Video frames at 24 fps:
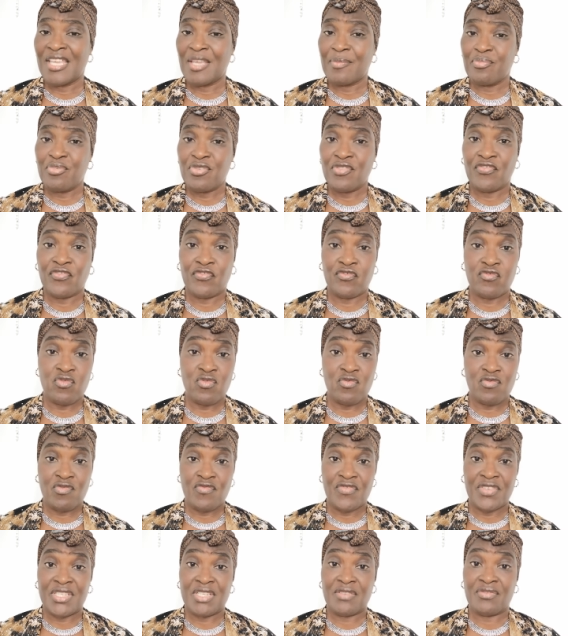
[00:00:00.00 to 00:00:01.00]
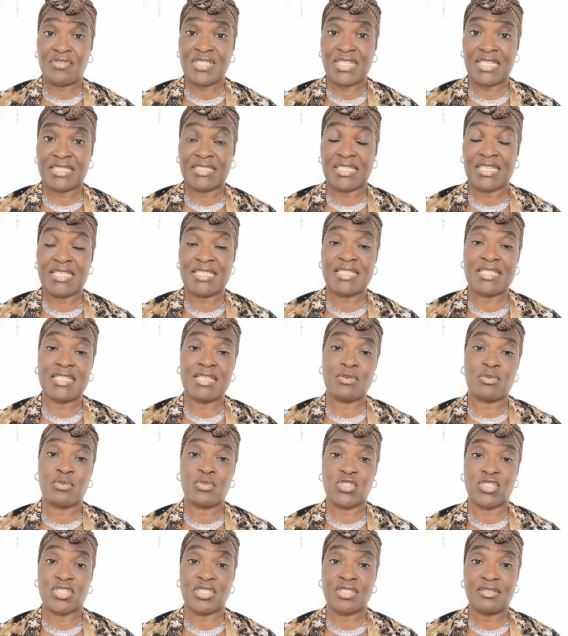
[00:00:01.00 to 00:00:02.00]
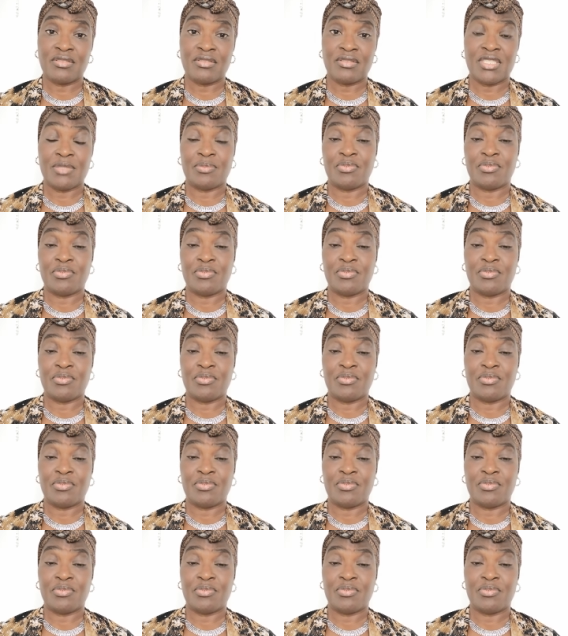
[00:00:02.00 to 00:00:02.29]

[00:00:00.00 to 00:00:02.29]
et puis vous, vous venez vous adresser aux gens